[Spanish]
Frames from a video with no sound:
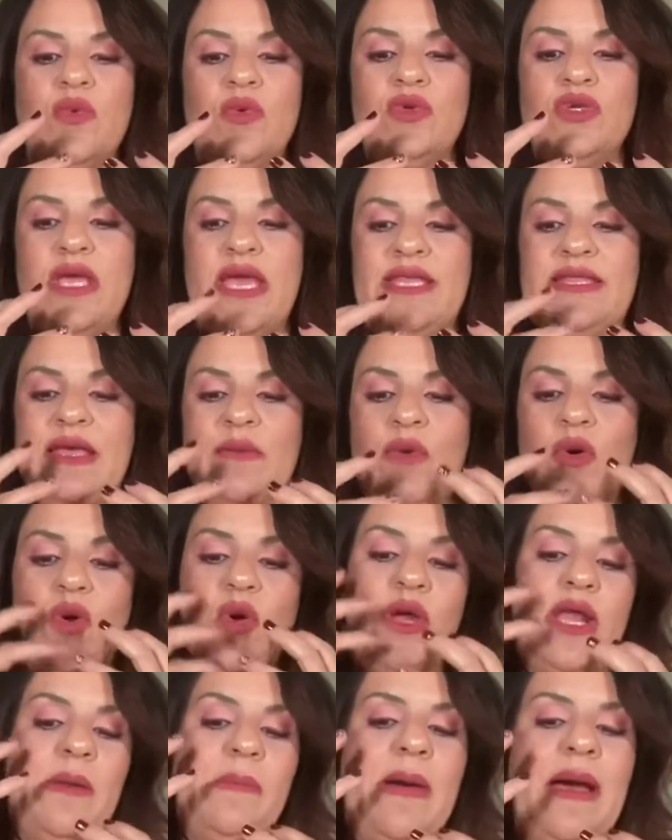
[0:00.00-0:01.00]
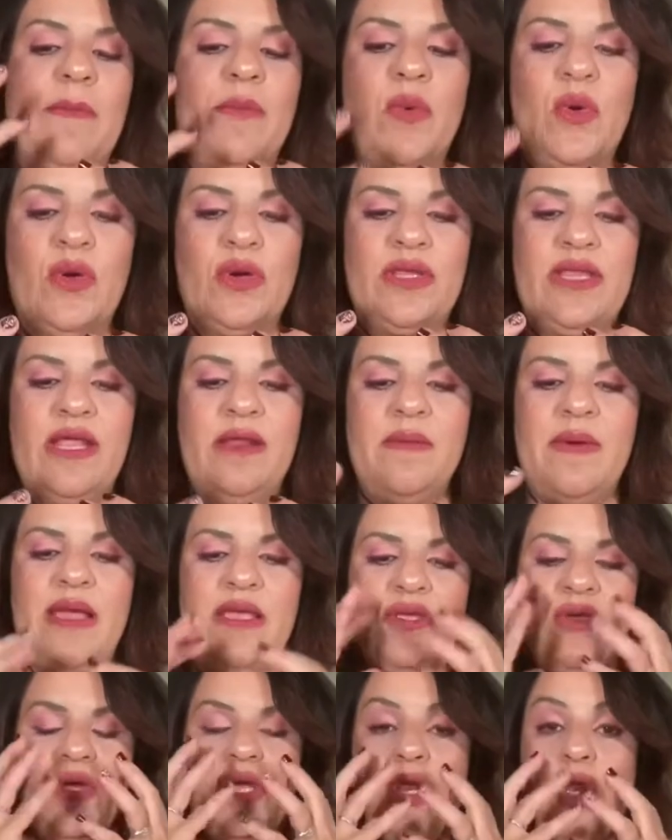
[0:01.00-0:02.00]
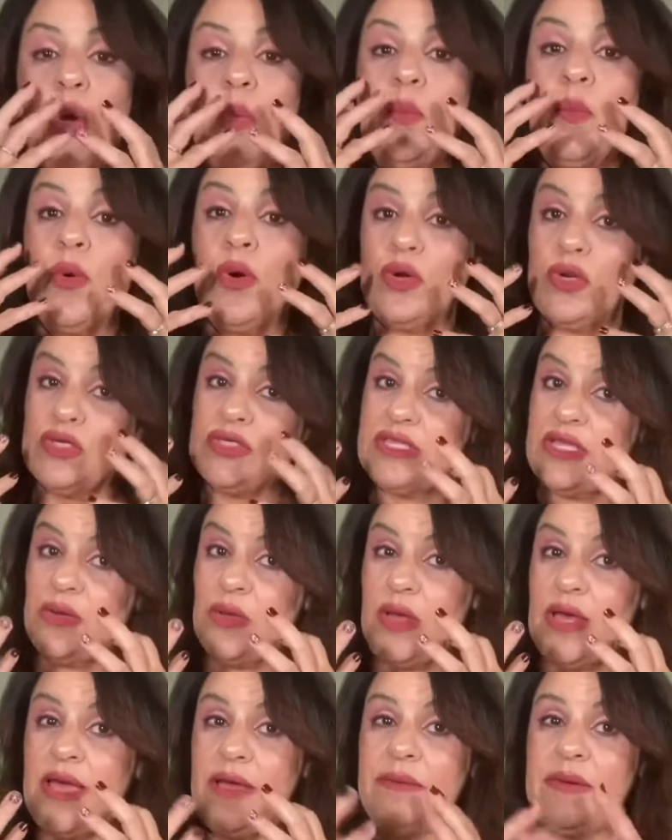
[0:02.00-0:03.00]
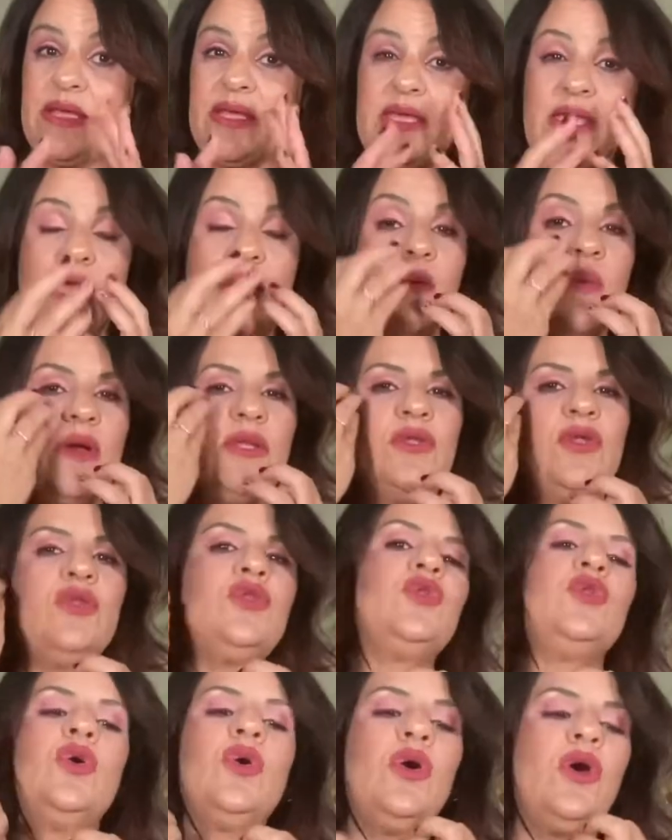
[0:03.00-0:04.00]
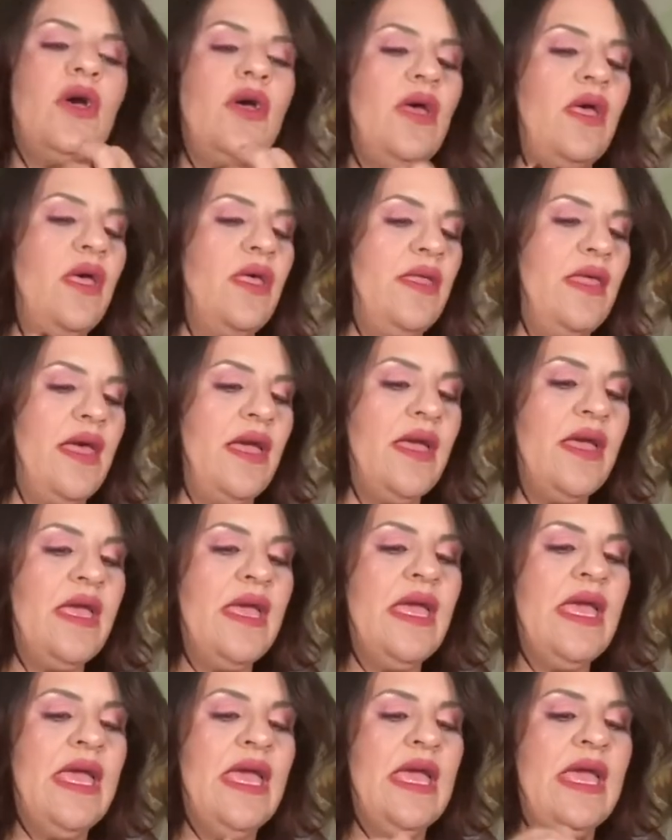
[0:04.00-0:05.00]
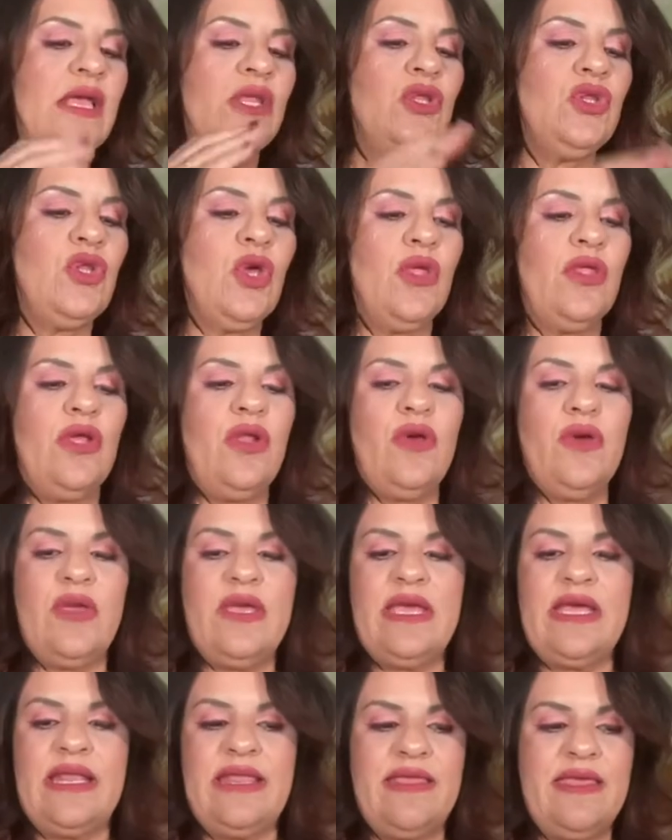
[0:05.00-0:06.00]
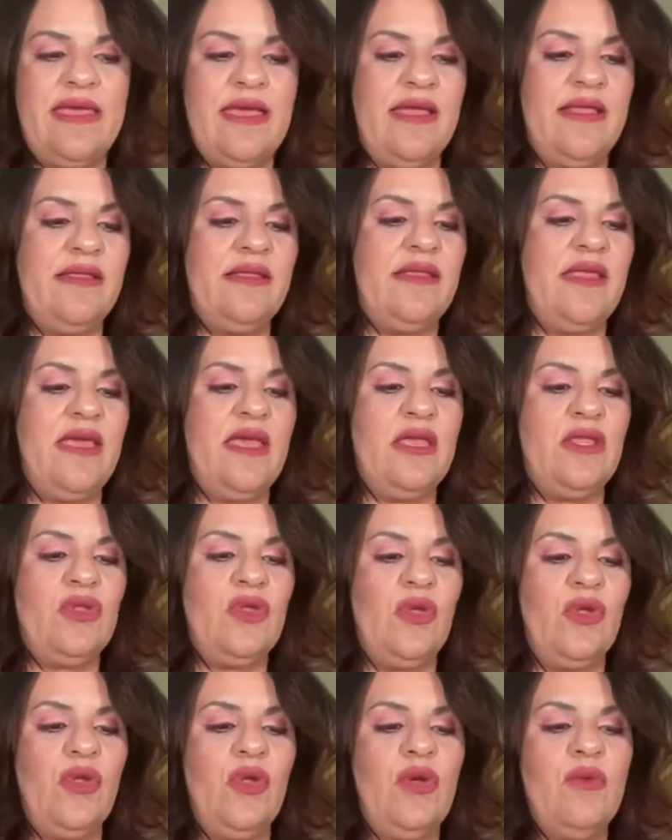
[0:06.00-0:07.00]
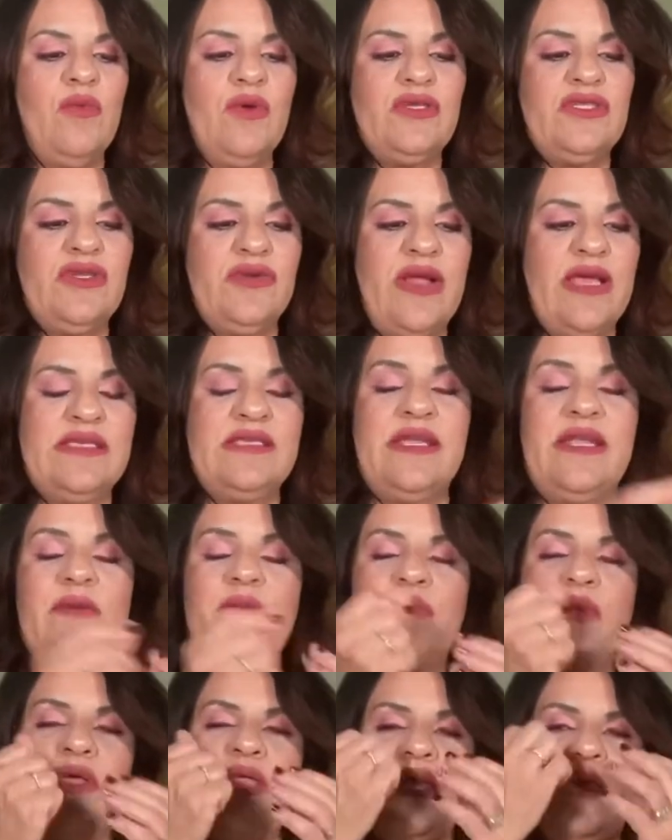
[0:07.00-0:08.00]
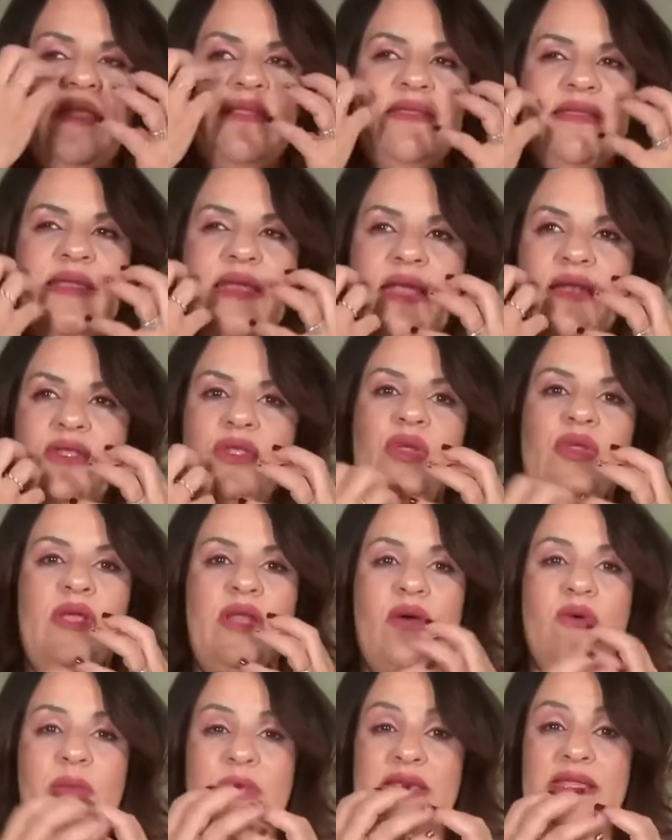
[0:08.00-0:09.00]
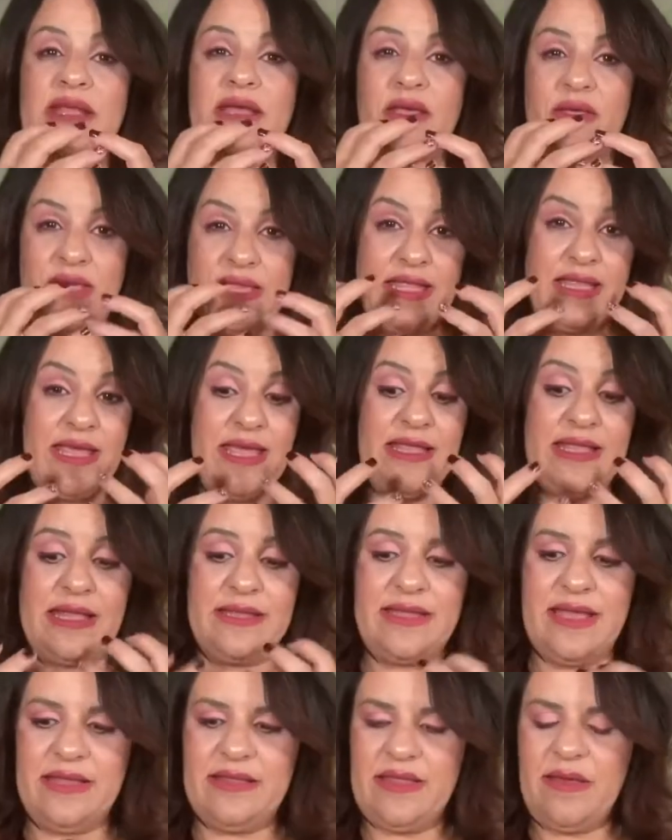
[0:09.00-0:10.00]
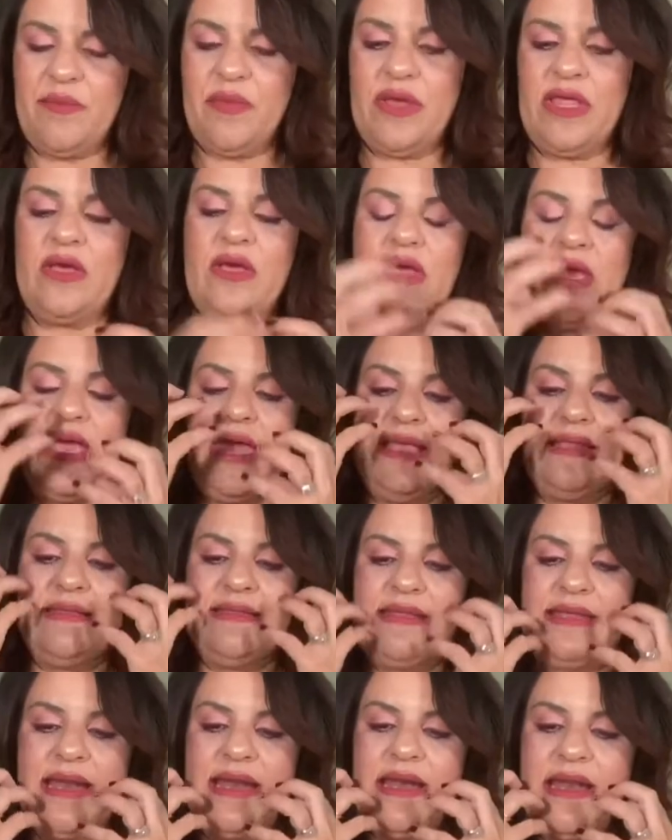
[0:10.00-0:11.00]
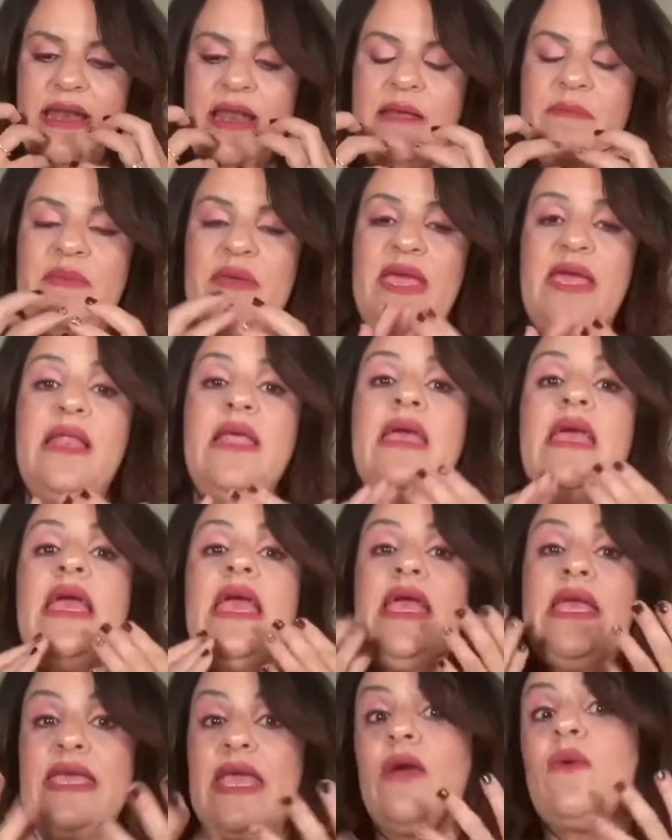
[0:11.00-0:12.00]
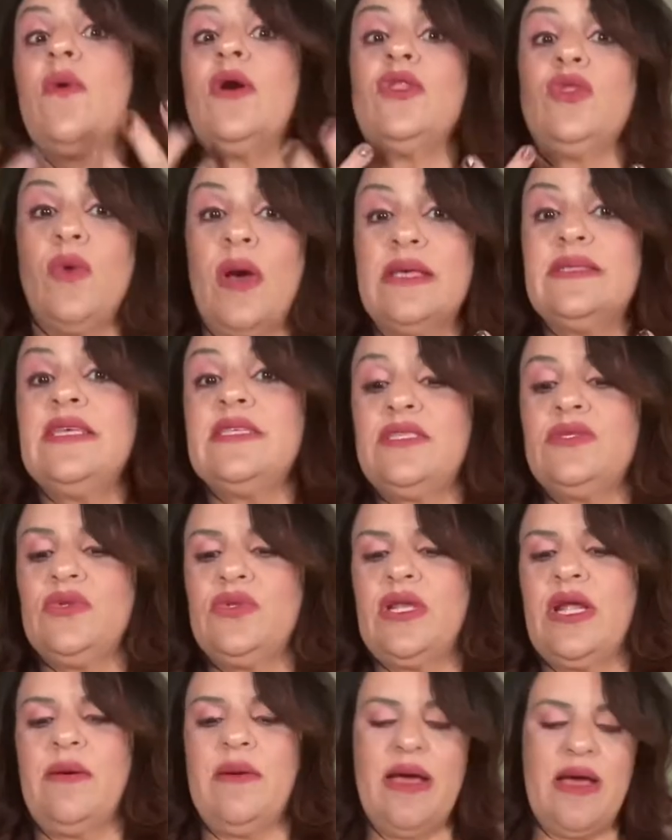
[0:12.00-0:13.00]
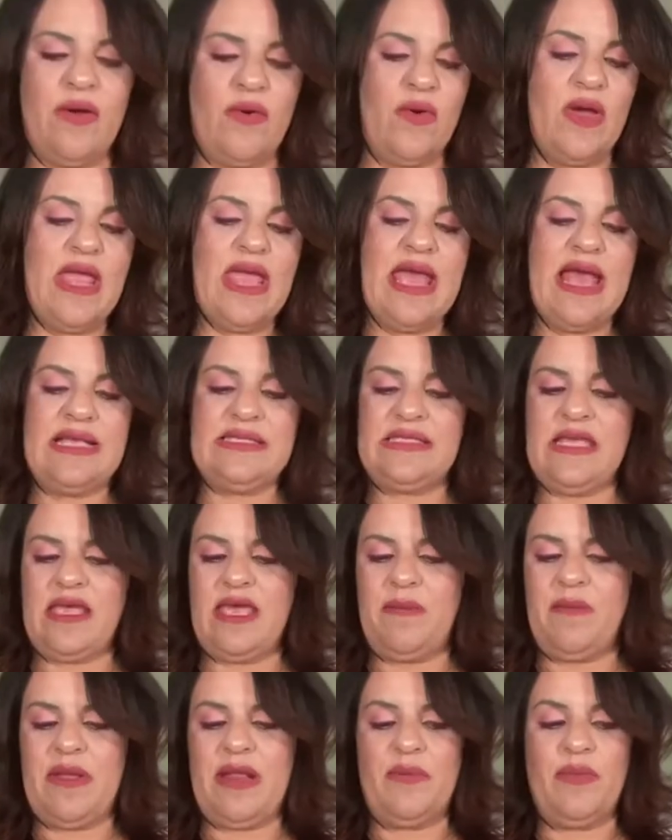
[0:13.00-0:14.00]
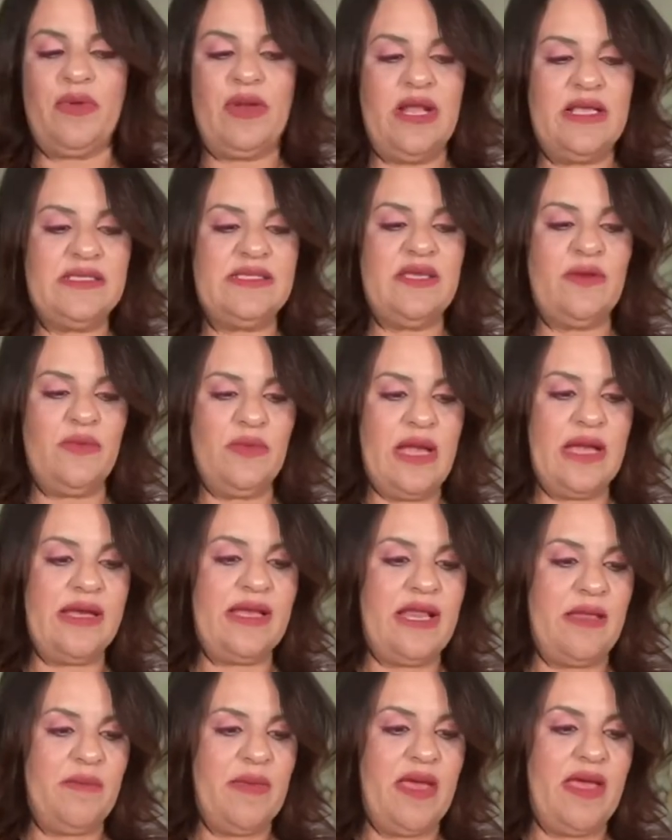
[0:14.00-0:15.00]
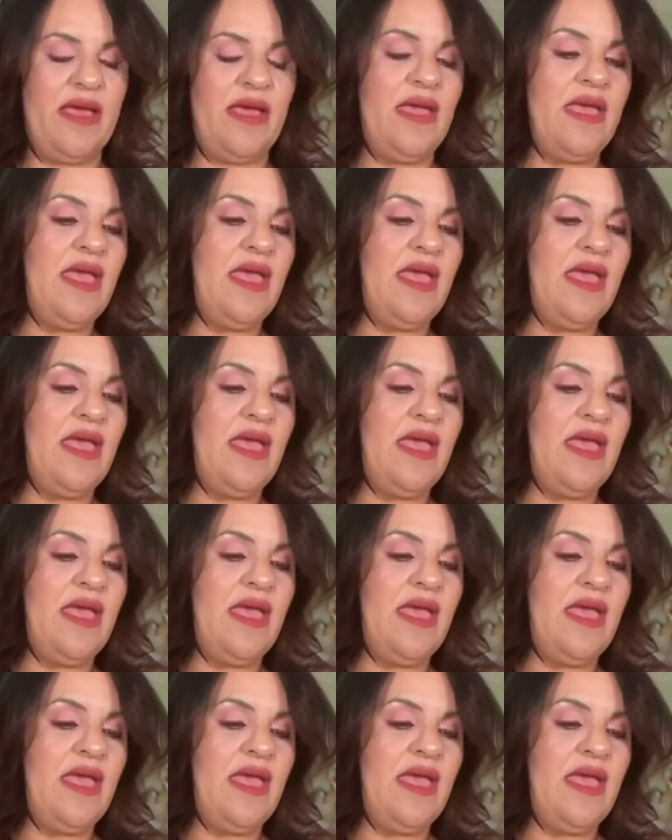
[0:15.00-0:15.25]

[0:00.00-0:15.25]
estamos con el vapor del baño y los poros se nos abren y es cuando toda todos los ingredientes y todos los moisturizers pueden entrar, todos los eh, hidratantes pueden entrar a la piel y es cuando hace su trabajo. Así que para ponerse una crema